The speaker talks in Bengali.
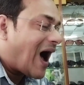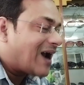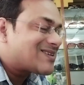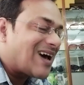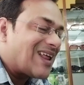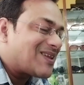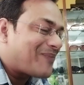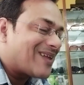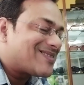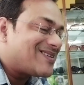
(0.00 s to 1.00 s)
আর চালাতে
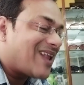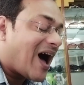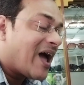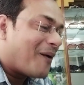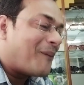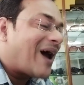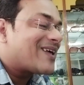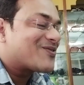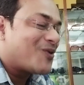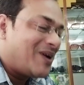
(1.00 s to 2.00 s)
পারছি না মারে
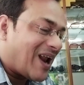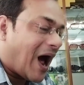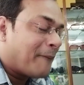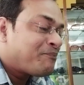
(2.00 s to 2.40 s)
শোন না